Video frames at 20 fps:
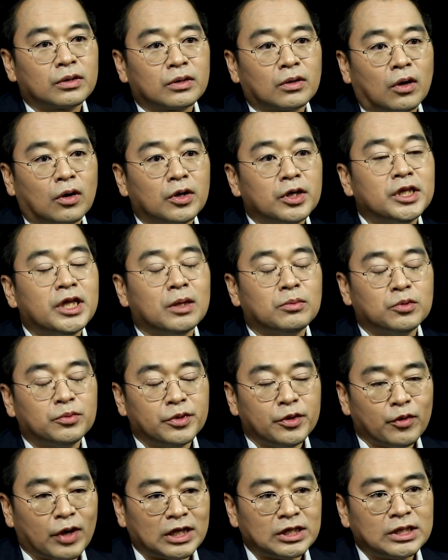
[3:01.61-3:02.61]
거의
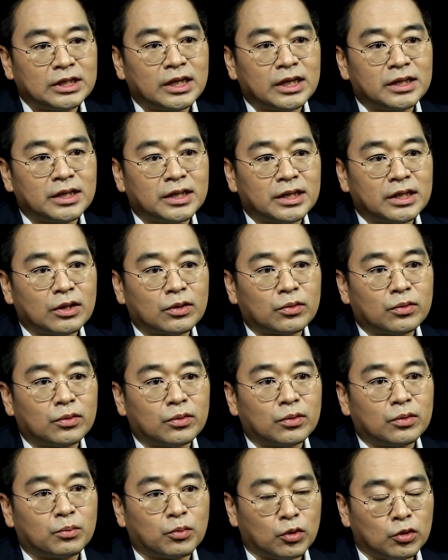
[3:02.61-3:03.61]
대부분이 완치가
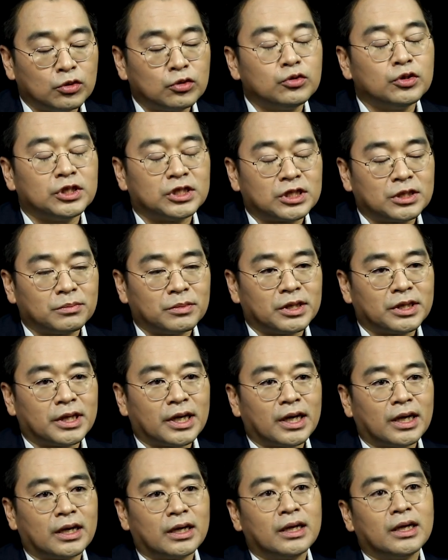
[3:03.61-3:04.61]
된다고 볼 수
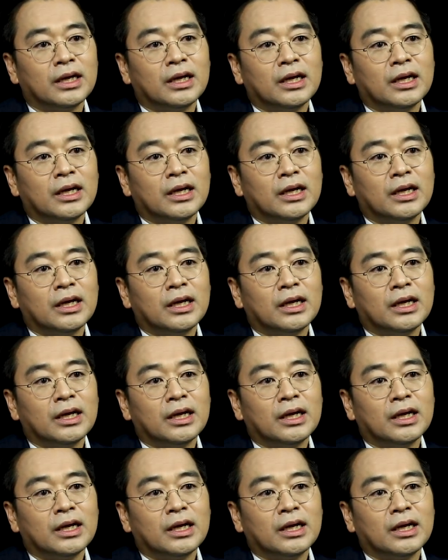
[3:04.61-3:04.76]
있습니다.